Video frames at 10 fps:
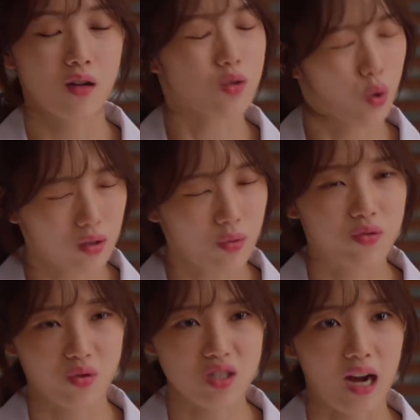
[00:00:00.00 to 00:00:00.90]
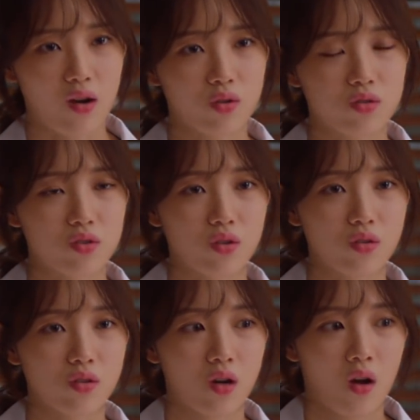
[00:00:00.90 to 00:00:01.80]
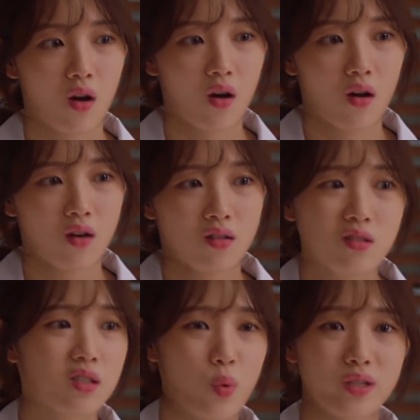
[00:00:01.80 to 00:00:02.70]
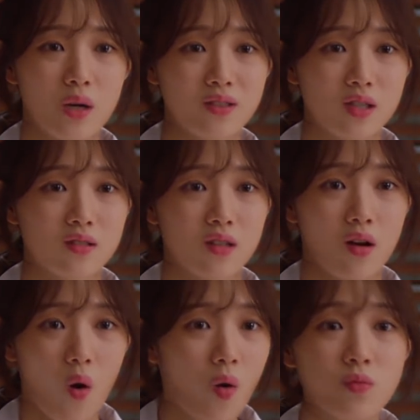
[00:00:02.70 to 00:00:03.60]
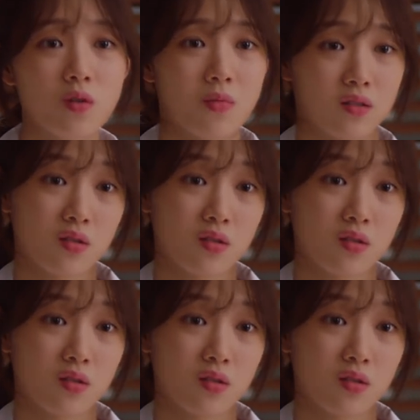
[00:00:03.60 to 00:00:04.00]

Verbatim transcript: 절대로 그렇지가 않거든요. 응급 외상 환자들이 엄청 막